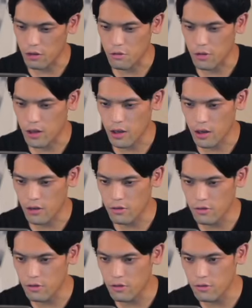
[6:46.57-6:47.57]
と思って
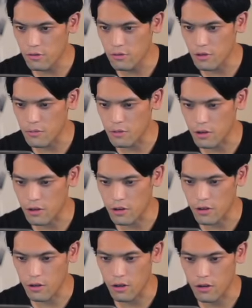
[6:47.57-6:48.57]
109g だった
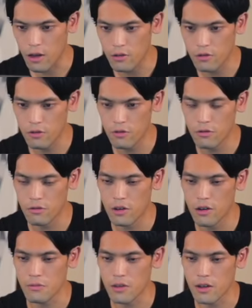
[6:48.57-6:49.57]
かな
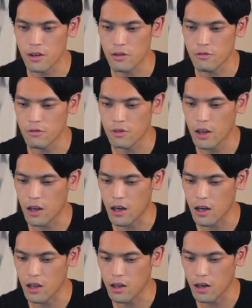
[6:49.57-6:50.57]
109g なので
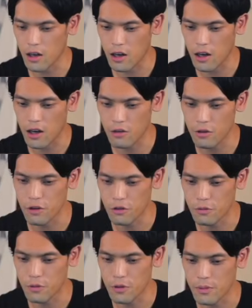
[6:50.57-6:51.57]
かなり軽い
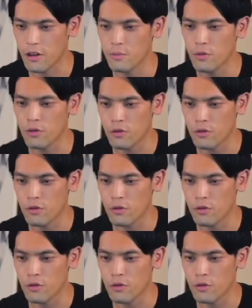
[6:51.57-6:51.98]
と思います3ポー